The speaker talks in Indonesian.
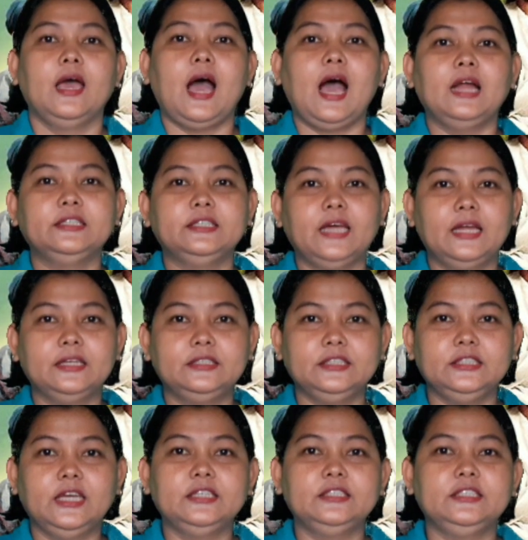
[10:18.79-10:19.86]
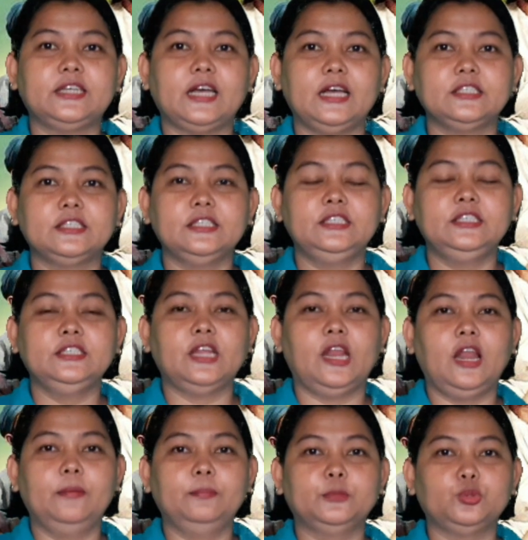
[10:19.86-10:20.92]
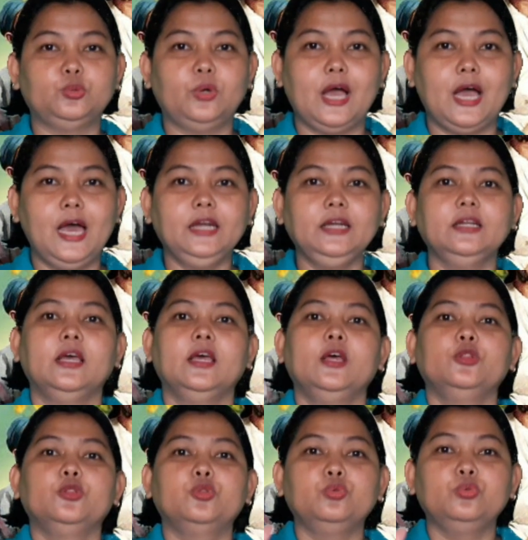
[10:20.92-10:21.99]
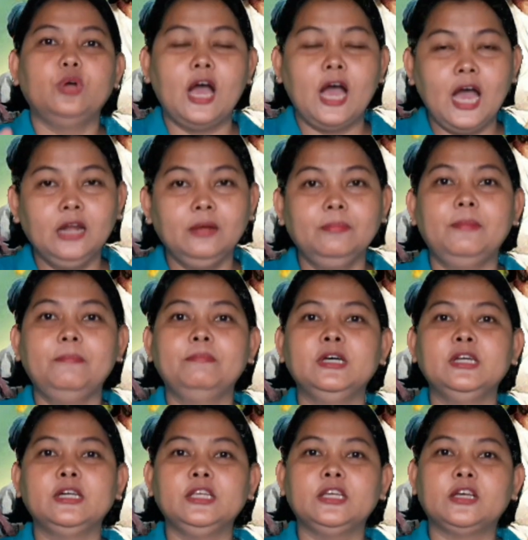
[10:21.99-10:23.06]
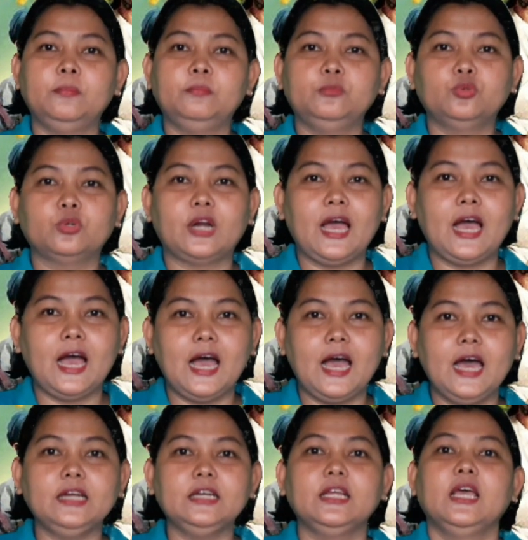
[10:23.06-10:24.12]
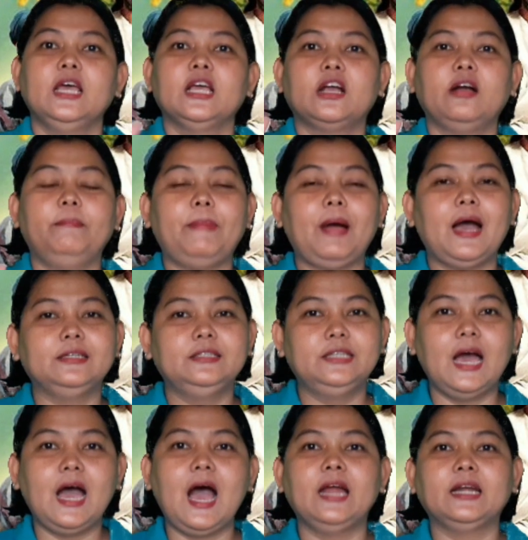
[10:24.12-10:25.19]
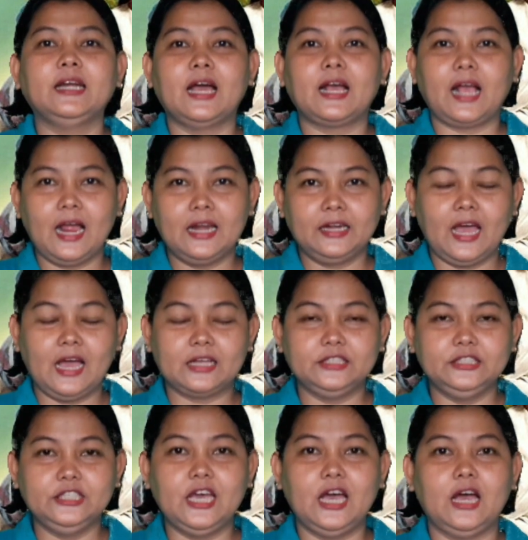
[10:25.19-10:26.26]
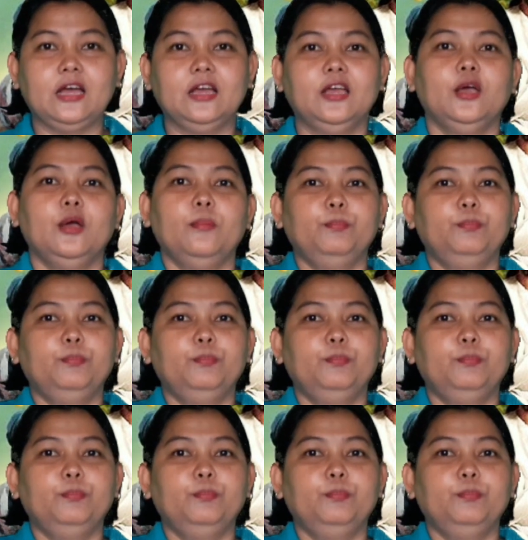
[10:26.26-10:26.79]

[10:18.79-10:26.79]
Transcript: Adik-adik yang dikasih di dalam Tuhan, Tuhan memberi kemurahan kepada anak-anaknya.